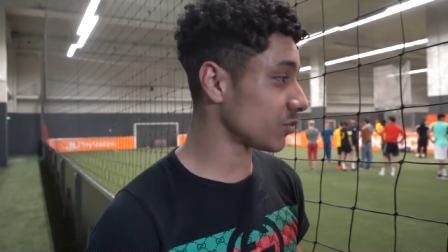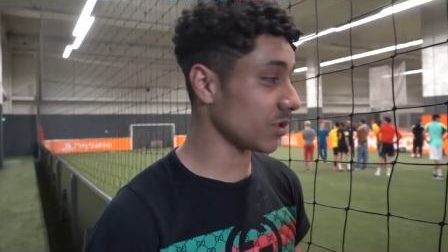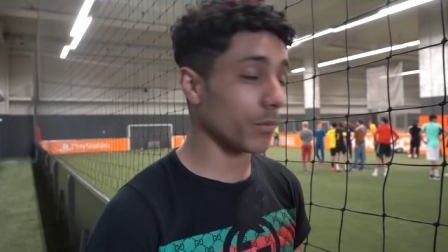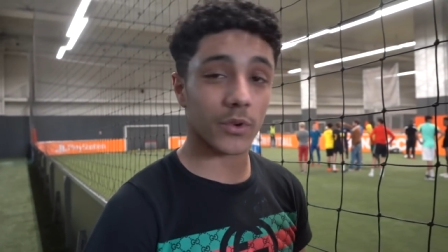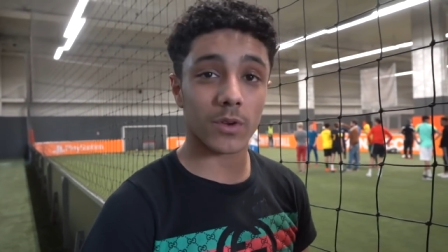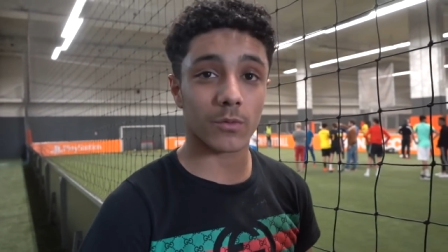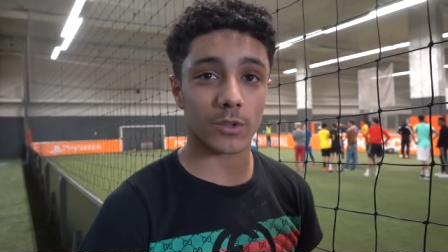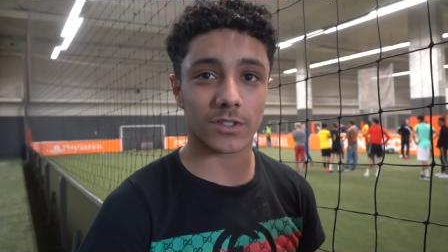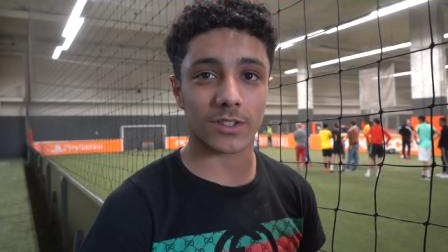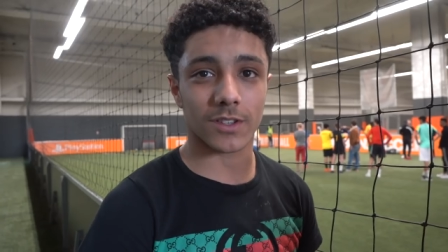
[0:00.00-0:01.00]
j'aime bien, moi,
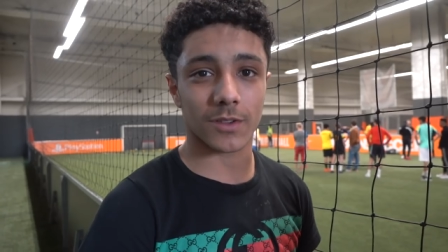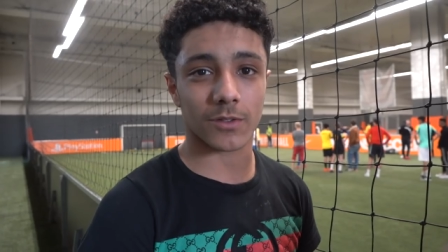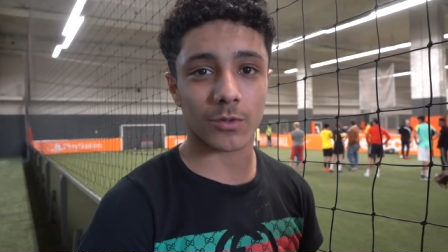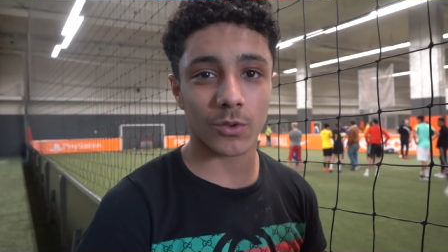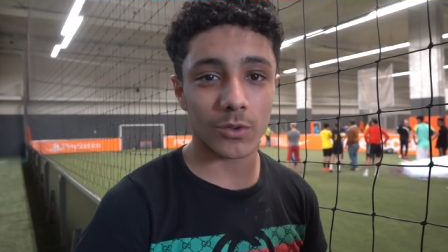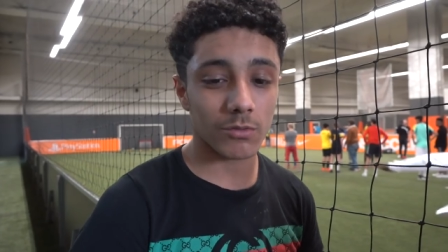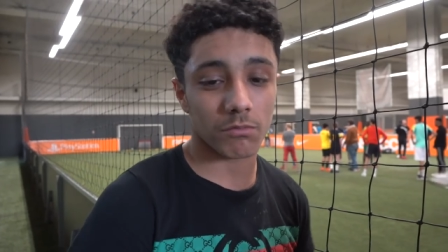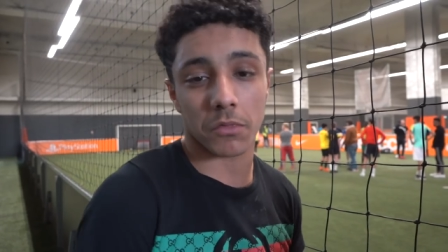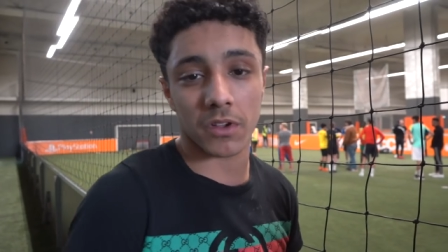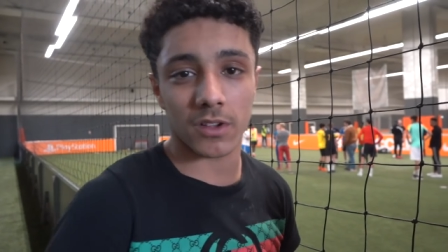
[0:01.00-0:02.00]
c'est cool,
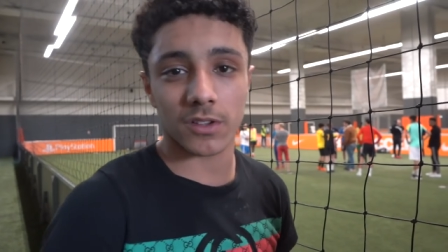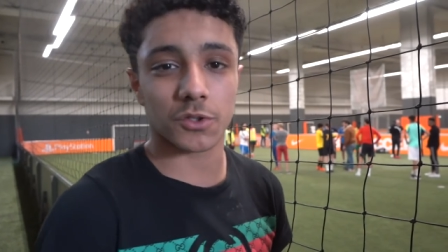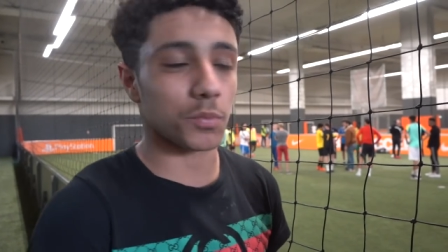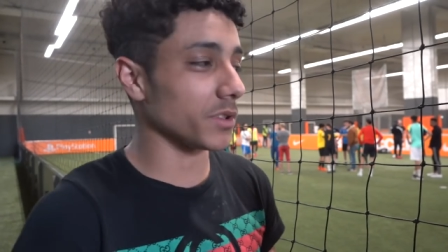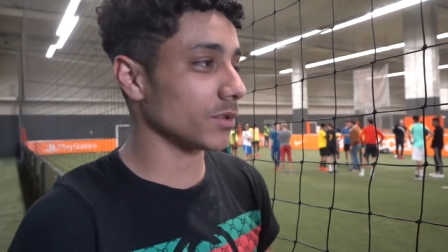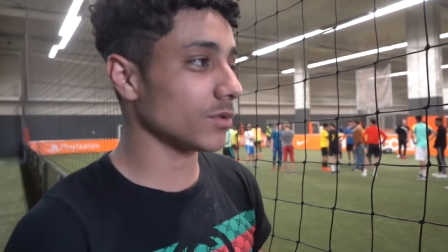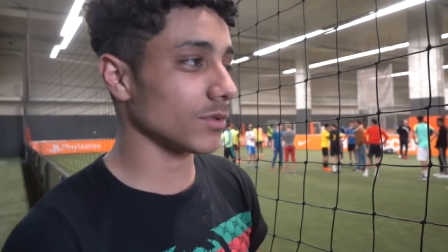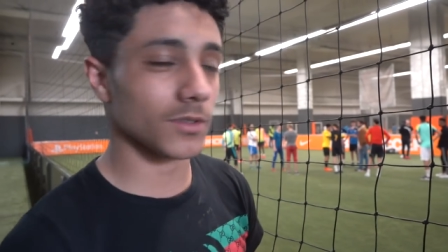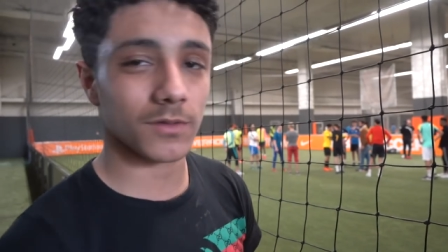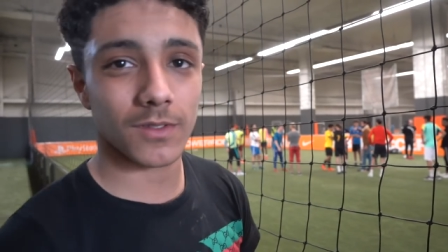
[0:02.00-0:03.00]
mais je suis pas déçu.
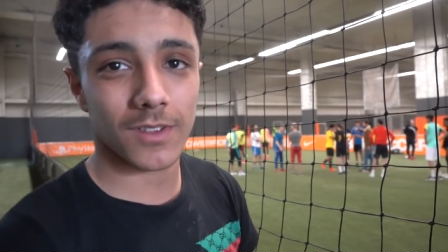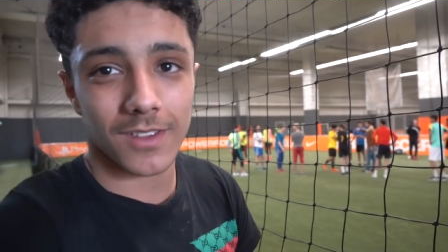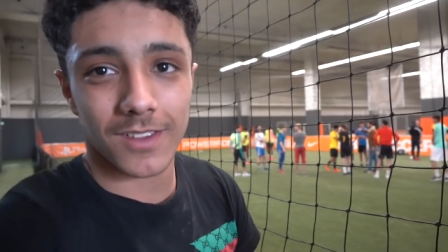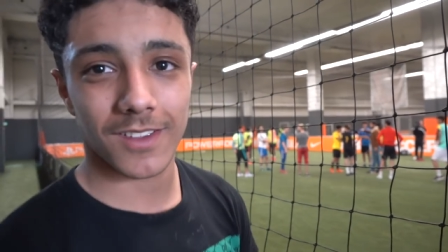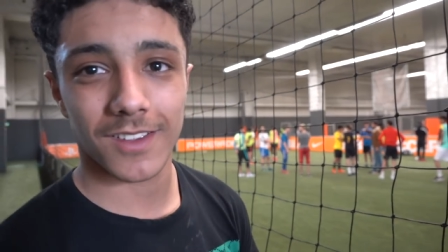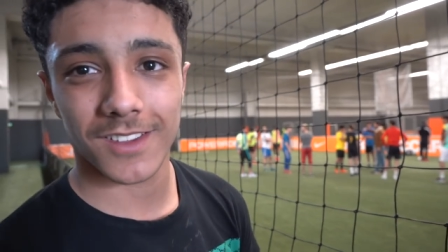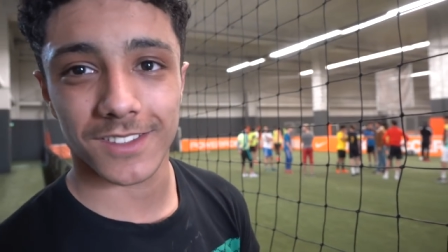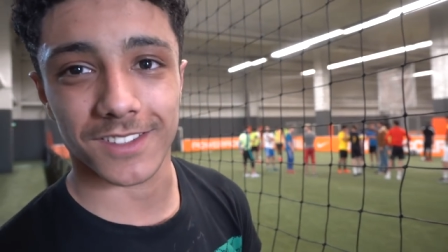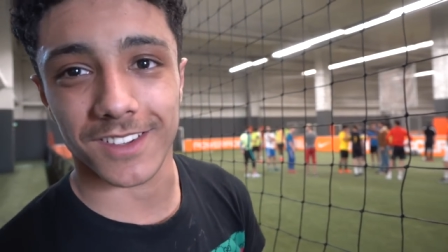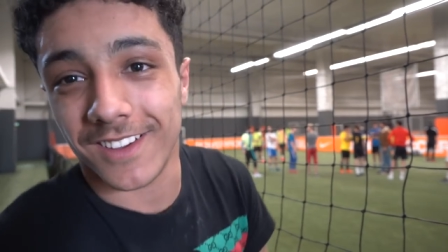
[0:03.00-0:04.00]
poche, touche.
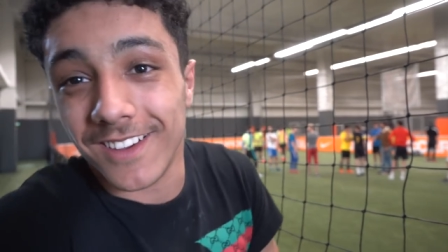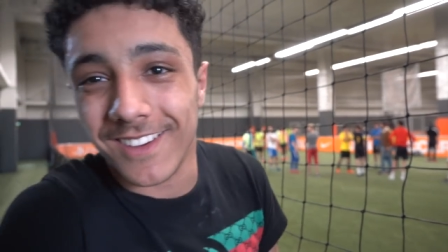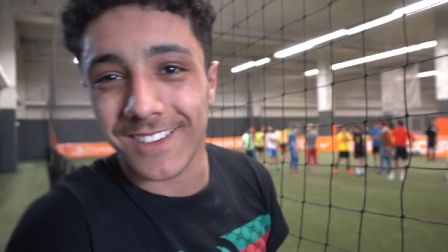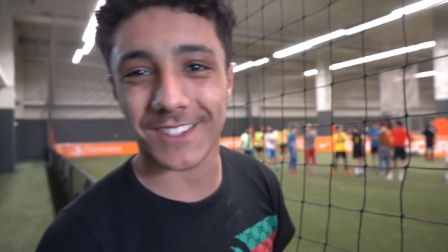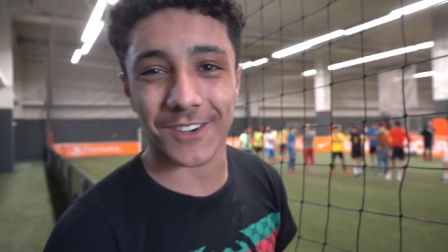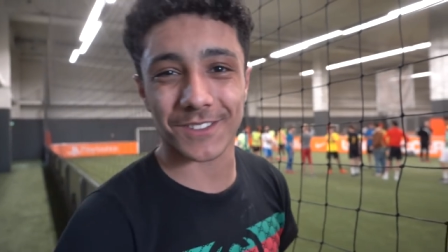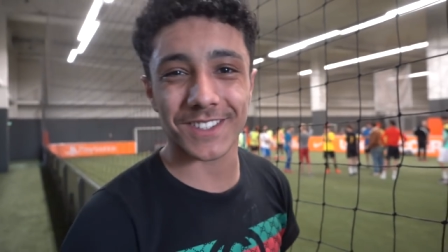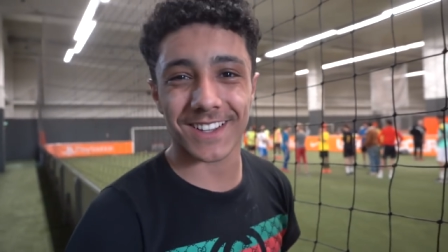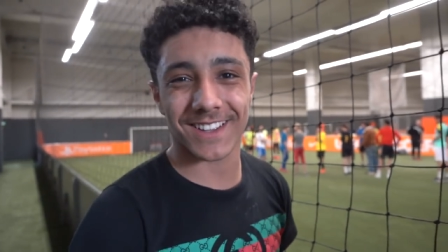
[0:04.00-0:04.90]
C'est comme ça.